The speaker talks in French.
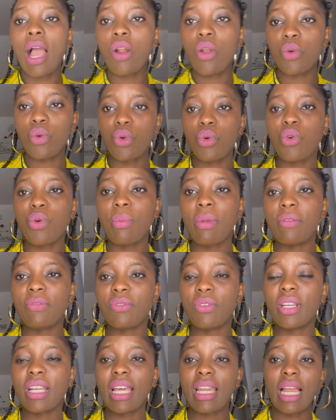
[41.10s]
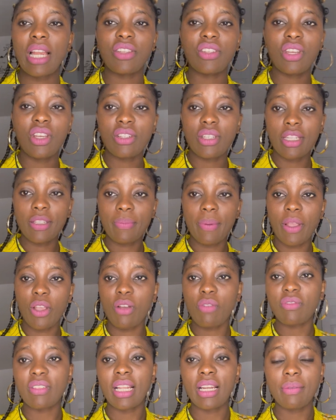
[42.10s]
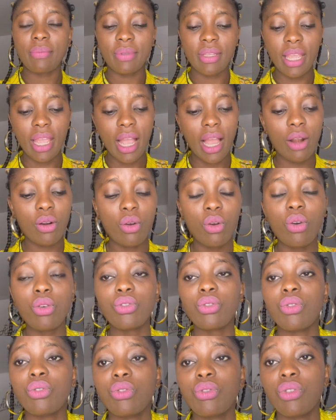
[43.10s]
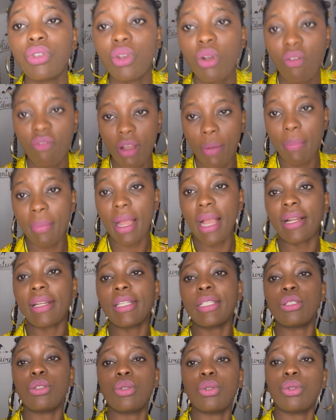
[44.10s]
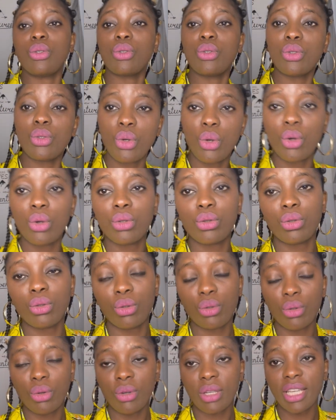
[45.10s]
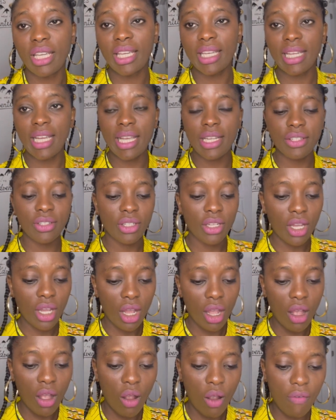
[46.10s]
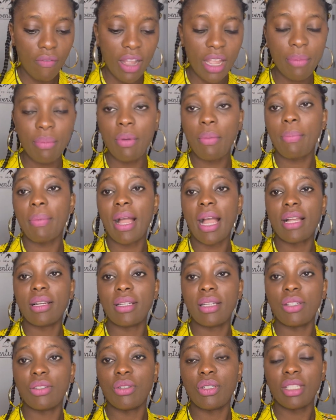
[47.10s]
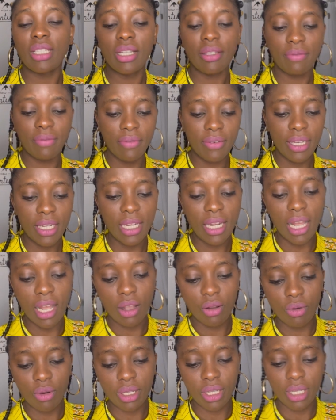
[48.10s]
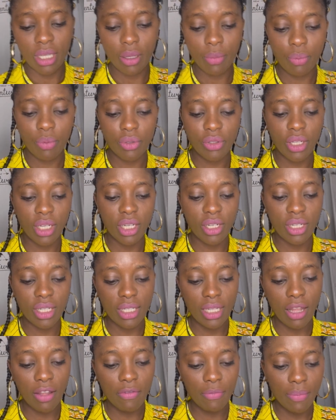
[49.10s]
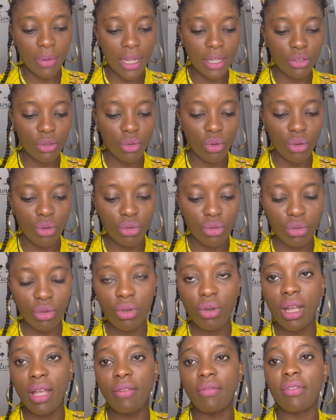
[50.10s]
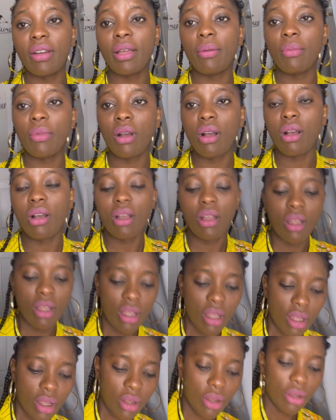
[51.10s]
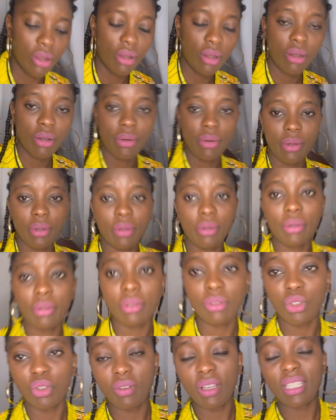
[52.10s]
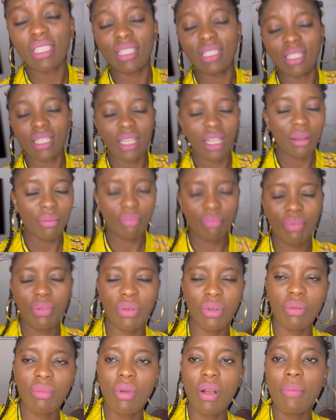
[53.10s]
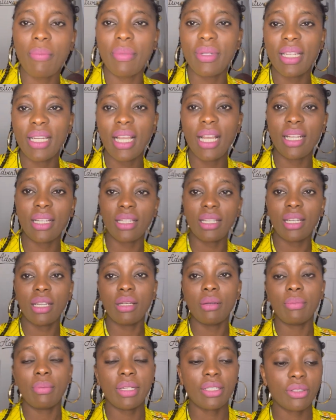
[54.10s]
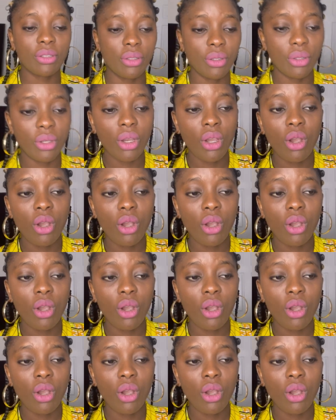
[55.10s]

Alors, coucou mes petits Canadiens, j'espère que vous allez bien. Alors, aujourd'hui, on va parler de Toronto, ok, guys? On va un peu parler de cette ville-là, ok? Pour ceux qui ne savent pas, Toronto est vraiment, euh, je vais dire, purement bilingue, hein, parce que